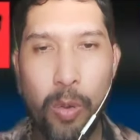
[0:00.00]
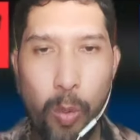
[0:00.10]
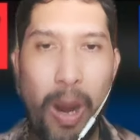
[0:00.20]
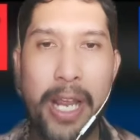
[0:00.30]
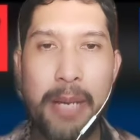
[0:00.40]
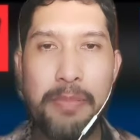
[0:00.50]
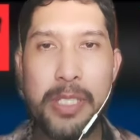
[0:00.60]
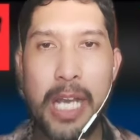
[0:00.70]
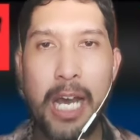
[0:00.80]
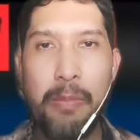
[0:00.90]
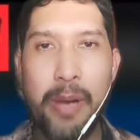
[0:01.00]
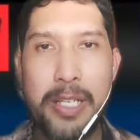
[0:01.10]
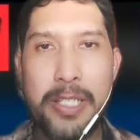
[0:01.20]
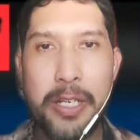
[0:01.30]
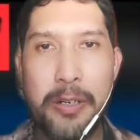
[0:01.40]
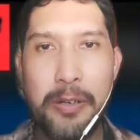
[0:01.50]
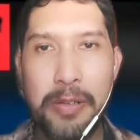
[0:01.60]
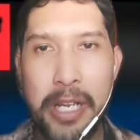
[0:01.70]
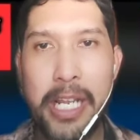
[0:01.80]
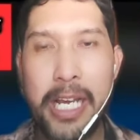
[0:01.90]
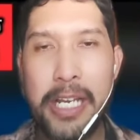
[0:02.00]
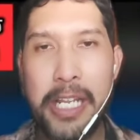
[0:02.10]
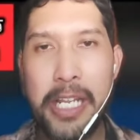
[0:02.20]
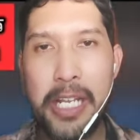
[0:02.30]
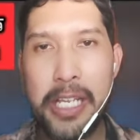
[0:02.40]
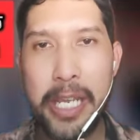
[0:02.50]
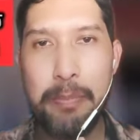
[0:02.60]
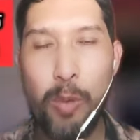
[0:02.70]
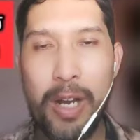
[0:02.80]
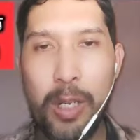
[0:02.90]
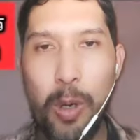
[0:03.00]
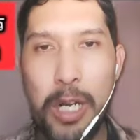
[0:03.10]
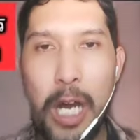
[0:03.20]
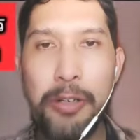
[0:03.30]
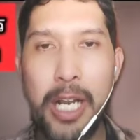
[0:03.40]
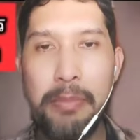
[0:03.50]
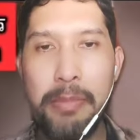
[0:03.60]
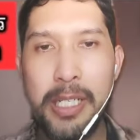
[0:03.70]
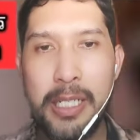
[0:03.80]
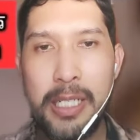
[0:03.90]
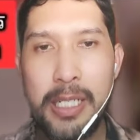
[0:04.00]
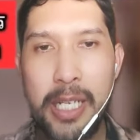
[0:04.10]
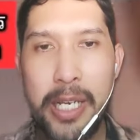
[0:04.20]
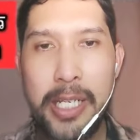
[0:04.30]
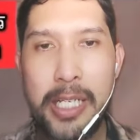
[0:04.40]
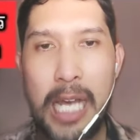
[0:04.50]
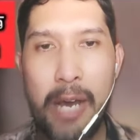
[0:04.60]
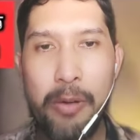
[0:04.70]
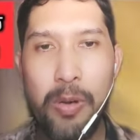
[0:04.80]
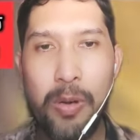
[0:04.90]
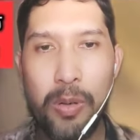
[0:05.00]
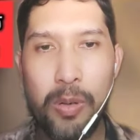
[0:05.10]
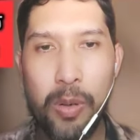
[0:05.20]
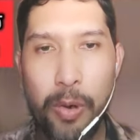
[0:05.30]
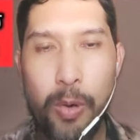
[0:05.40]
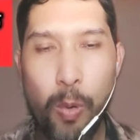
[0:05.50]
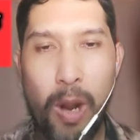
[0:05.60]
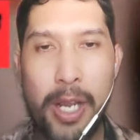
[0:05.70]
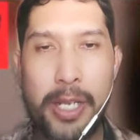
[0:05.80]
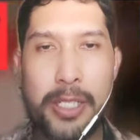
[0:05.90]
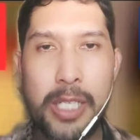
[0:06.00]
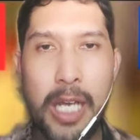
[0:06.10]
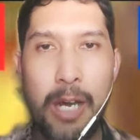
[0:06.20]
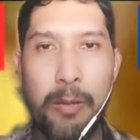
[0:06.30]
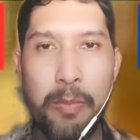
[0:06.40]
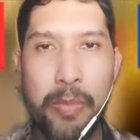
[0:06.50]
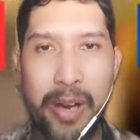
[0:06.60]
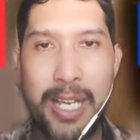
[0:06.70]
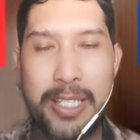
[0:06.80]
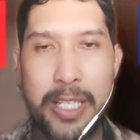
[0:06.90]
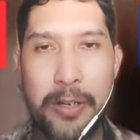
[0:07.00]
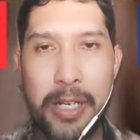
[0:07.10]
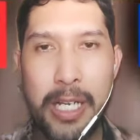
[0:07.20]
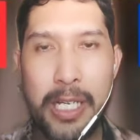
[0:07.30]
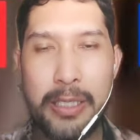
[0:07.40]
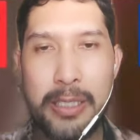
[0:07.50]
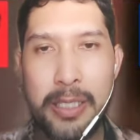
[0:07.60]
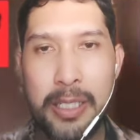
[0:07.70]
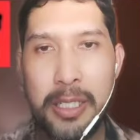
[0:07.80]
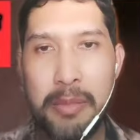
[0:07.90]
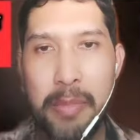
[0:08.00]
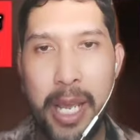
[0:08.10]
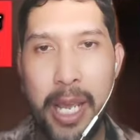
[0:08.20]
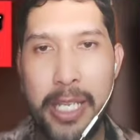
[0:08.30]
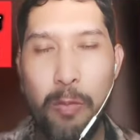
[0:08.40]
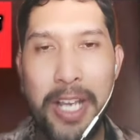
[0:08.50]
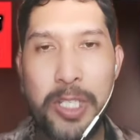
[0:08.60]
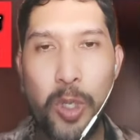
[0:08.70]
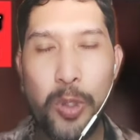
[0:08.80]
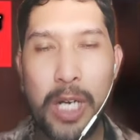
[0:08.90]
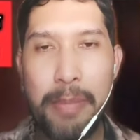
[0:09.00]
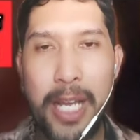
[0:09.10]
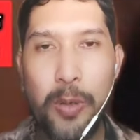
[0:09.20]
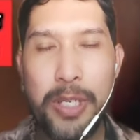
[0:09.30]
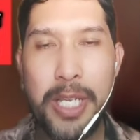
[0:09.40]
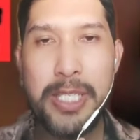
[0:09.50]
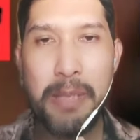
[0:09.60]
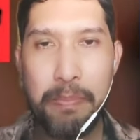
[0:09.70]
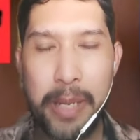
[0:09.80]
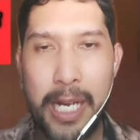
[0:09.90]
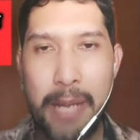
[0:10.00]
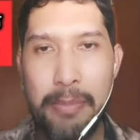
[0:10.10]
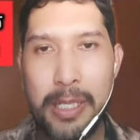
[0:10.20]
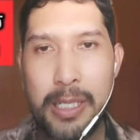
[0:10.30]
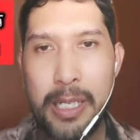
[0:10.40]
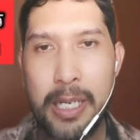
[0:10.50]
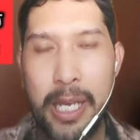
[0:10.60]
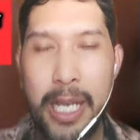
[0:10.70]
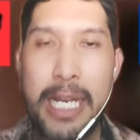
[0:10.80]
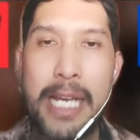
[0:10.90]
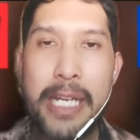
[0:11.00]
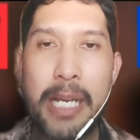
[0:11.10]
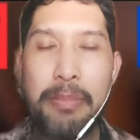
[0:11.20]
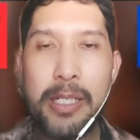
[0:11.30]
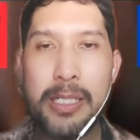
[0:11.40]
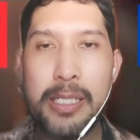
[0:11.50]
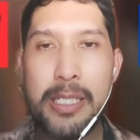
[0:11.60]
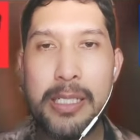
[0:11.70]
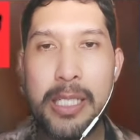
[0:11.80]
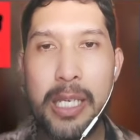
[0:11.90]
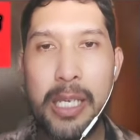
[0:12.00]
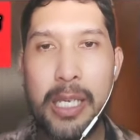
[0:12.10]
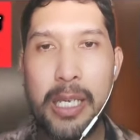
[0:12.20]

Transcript: ไกยครับ ชาวบราซิล นี่ฮะนี่เกียรติประวัติของเขานะครับ และนี่คือคาร์โลอุรุกไกยชาวบราซิลนะฮะแหมยังวัยสดอยู่ครับอายุ 20 ปีครับเหตุการณ์นี้ครับ เกิดขึ้นที่